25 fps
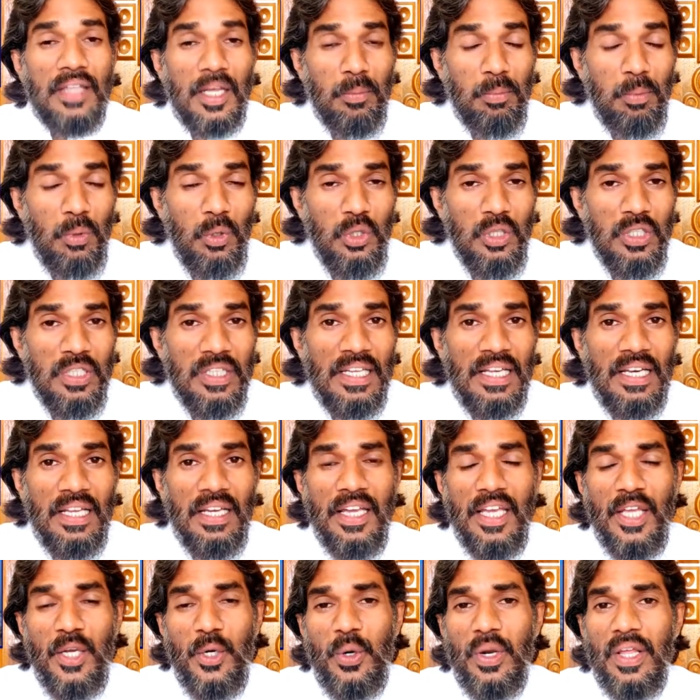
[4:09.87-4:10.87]
தற்போது
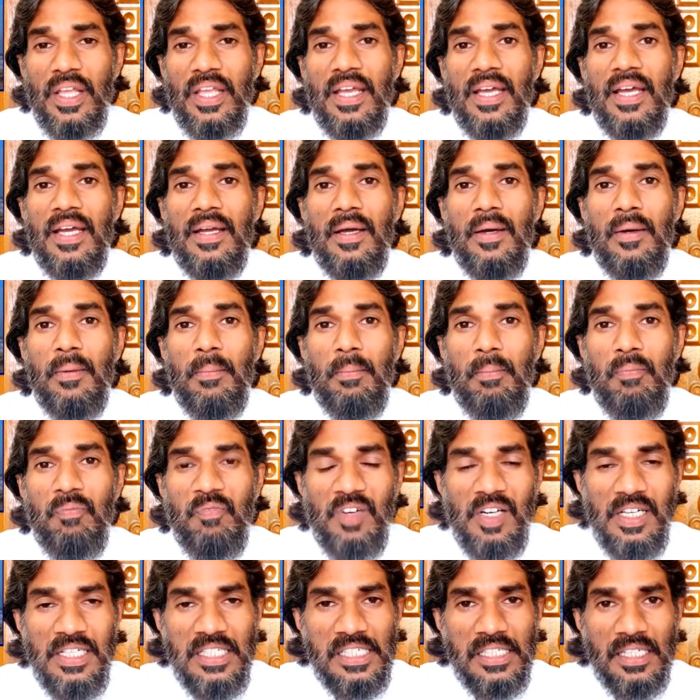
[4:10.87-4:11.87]
இலங்கையினுடைய
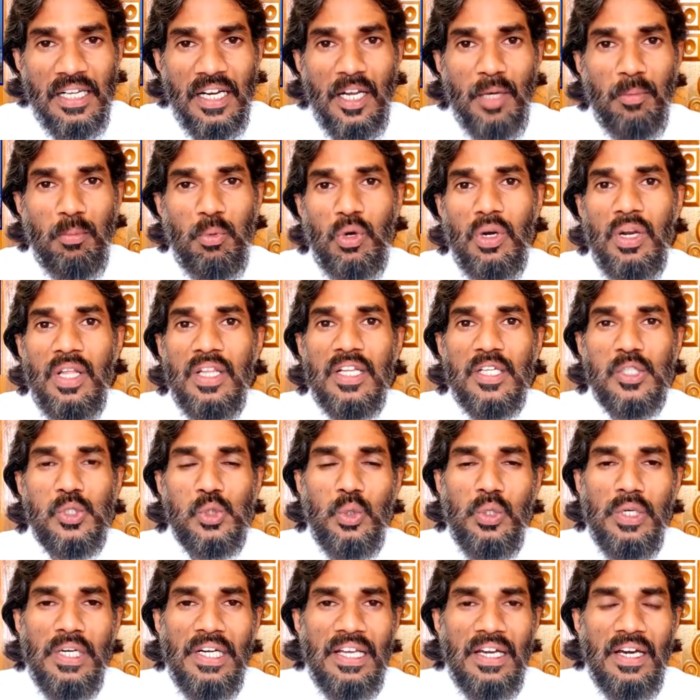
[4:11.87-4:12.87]
வீழ்ச்சியான பொருளாதார
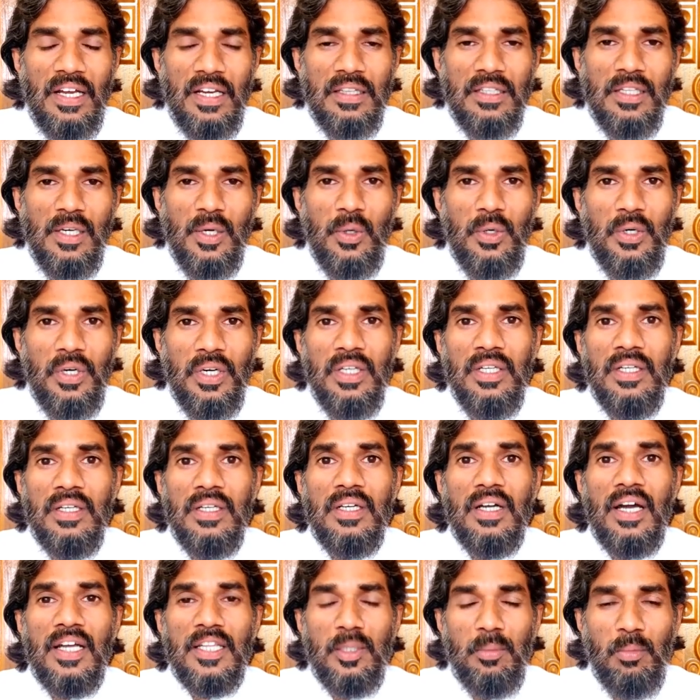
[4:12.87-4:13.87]
சூழ்நிலை கருத்தில் கொண்டு
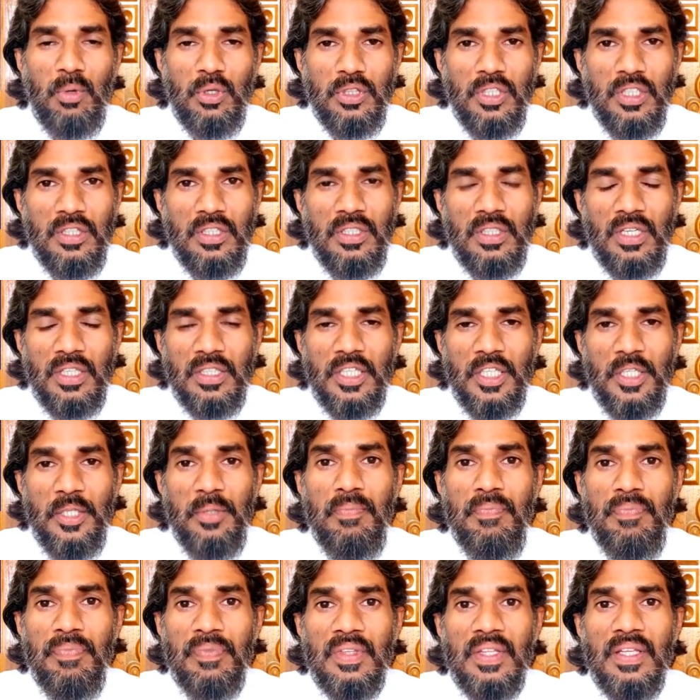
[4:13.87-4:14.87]
அந்த மொத்த
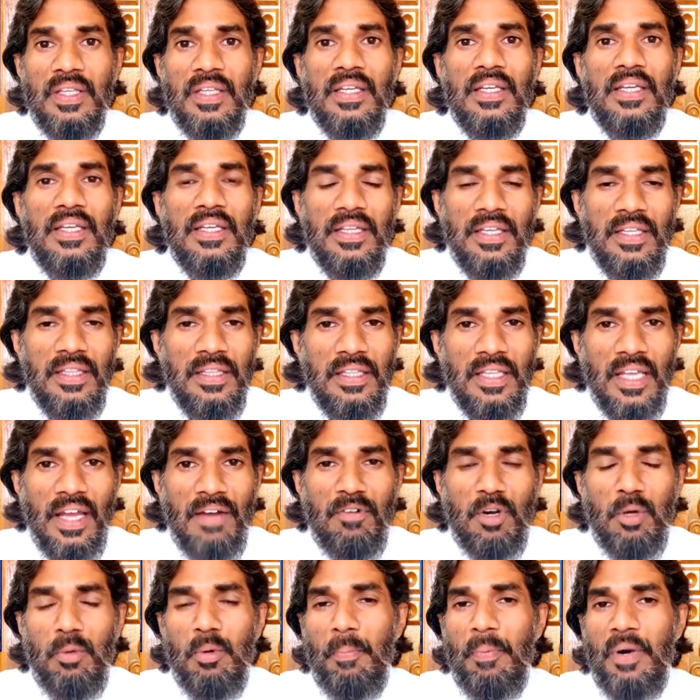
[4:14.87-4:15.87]
திட்டத்தையும்
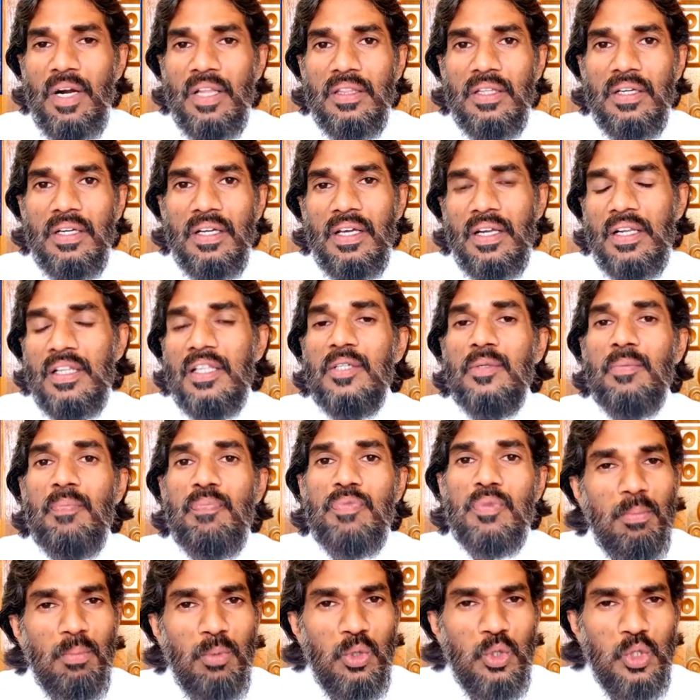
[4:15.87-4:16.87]
இந்தியாவிடம் ஒப்படைத்திருக்கிறது
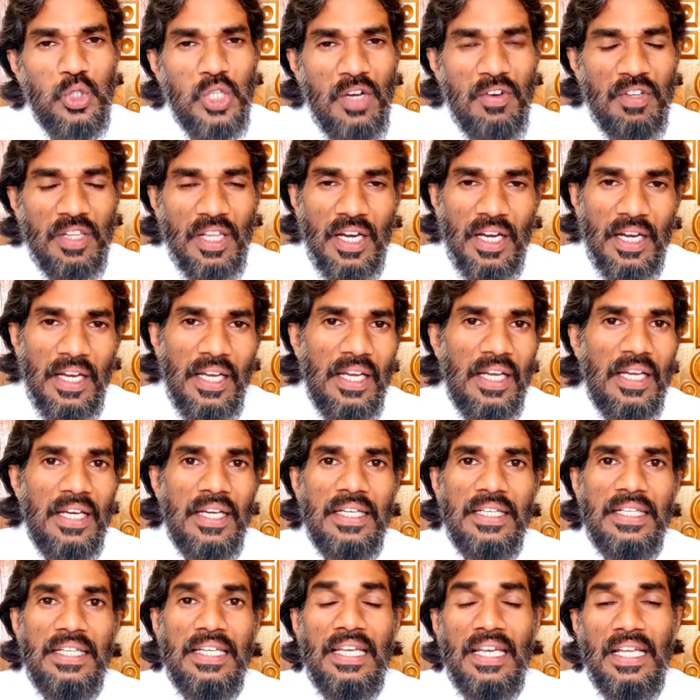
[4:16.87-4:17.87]
மூன்றாவதாக
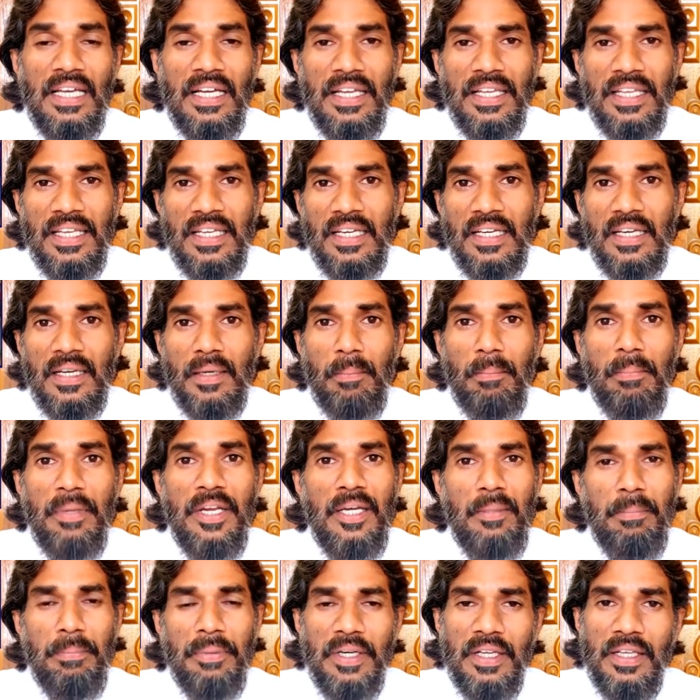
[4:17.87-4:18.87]
இலங்கையின்
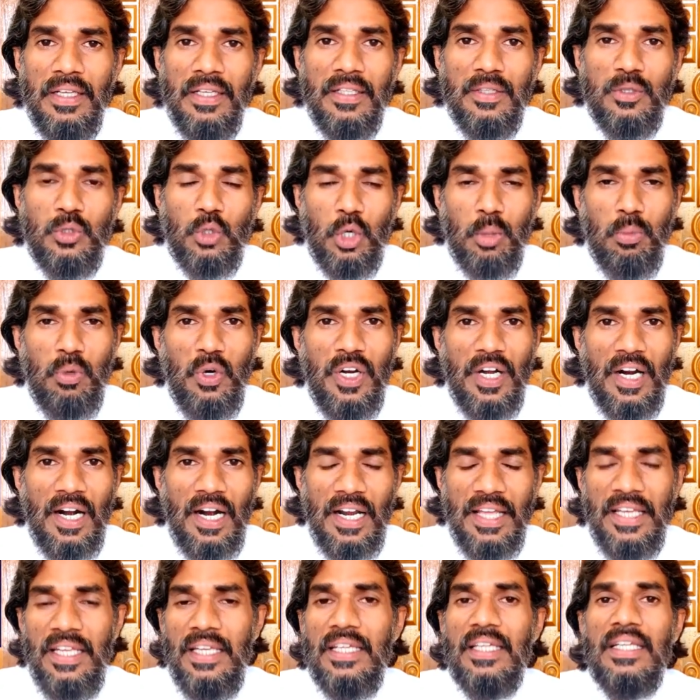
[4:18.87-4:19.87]
மீன்பிடி
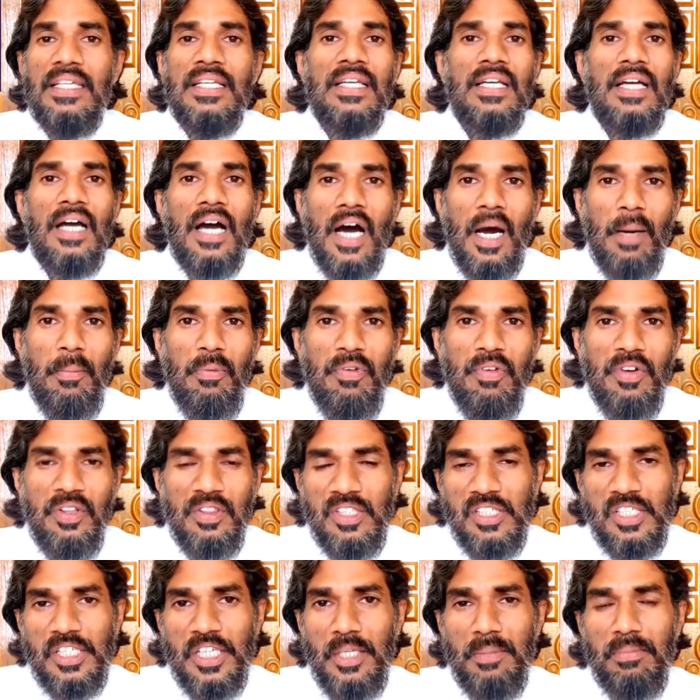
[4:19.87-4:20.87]
துறைமுகங்களை
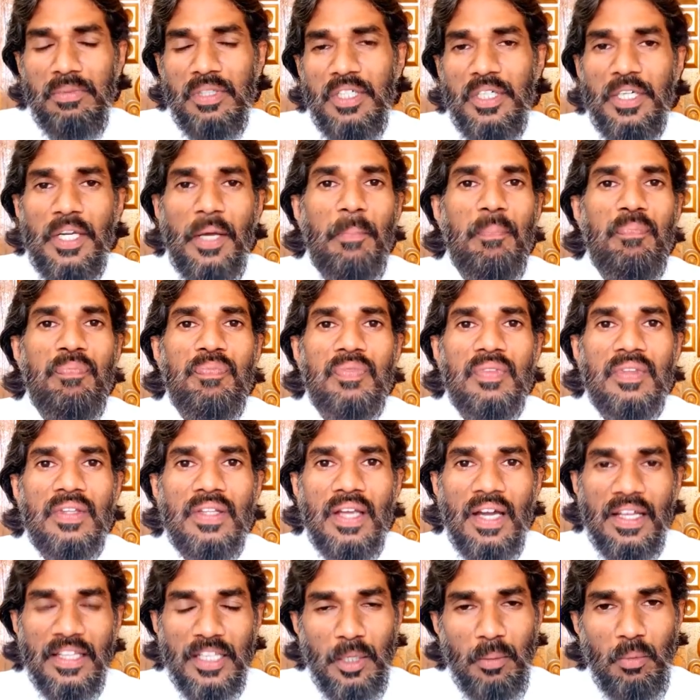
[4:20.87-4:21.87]
அபிவிருத்தி செய்யும் திட்டம்
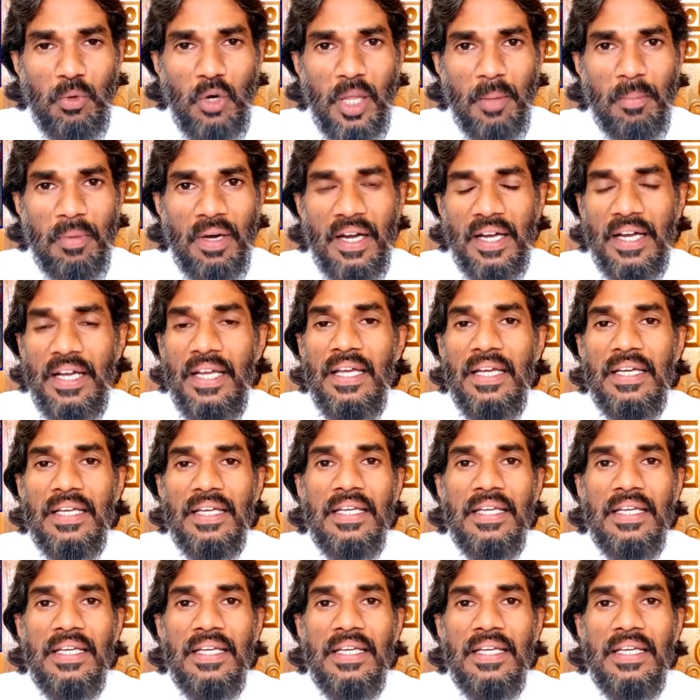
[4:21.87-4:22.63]
அதன் மூலமாக